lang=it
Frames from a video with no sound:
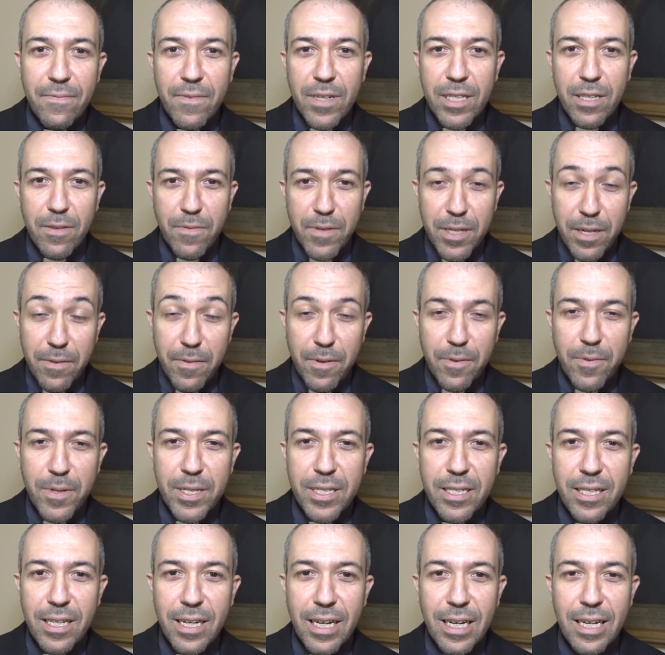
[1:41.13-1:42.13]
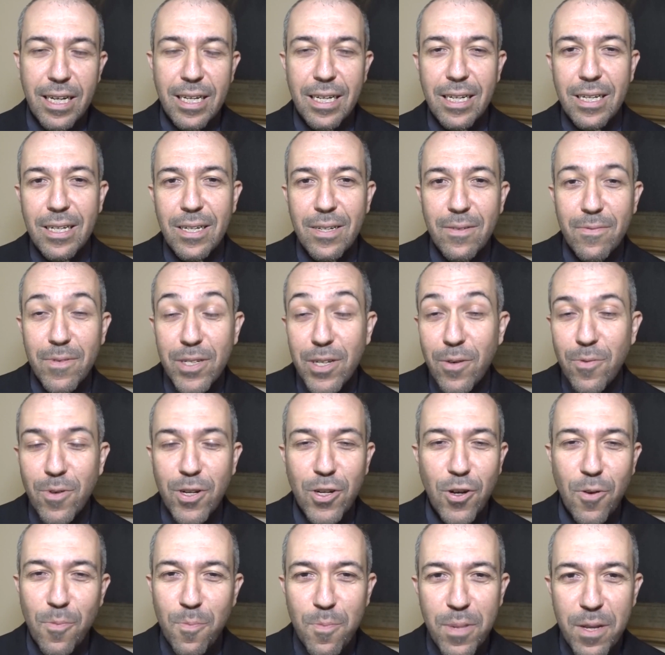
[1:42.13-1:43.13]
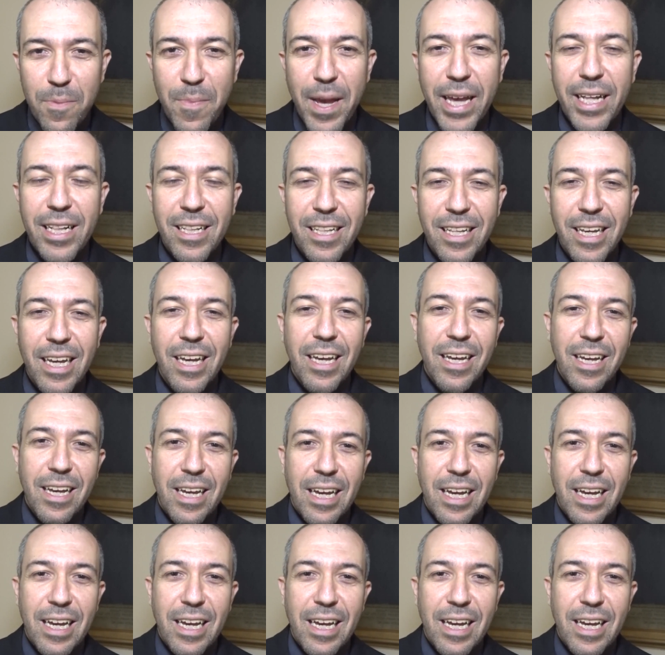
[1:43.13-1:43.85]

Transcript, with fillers: infatti faceva questa, facevano i complimenti,